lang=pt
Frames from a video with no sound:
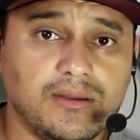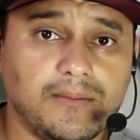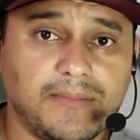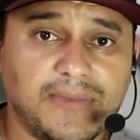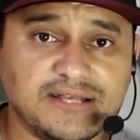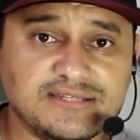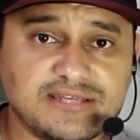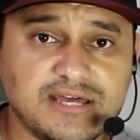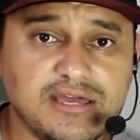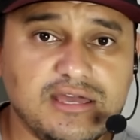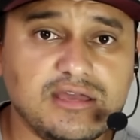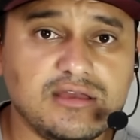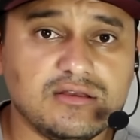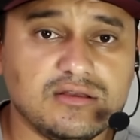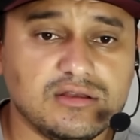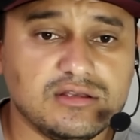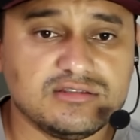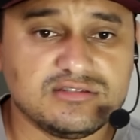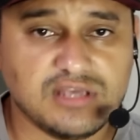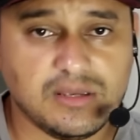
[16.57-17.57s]
Mas
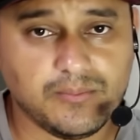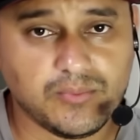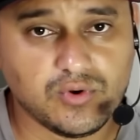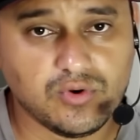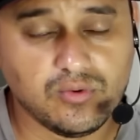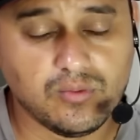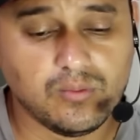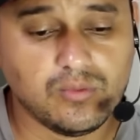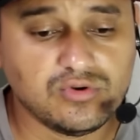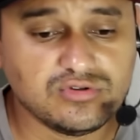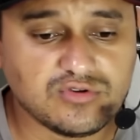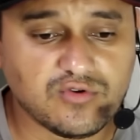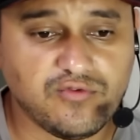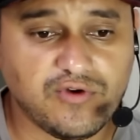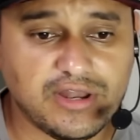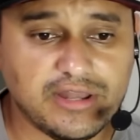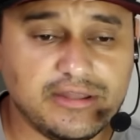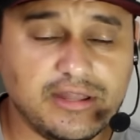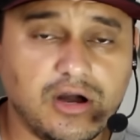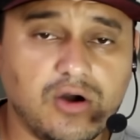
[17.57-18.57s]
aí, sempre o músico
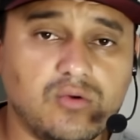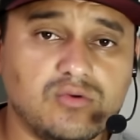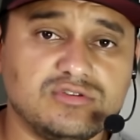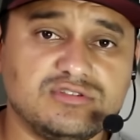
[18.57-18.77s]
fala, não,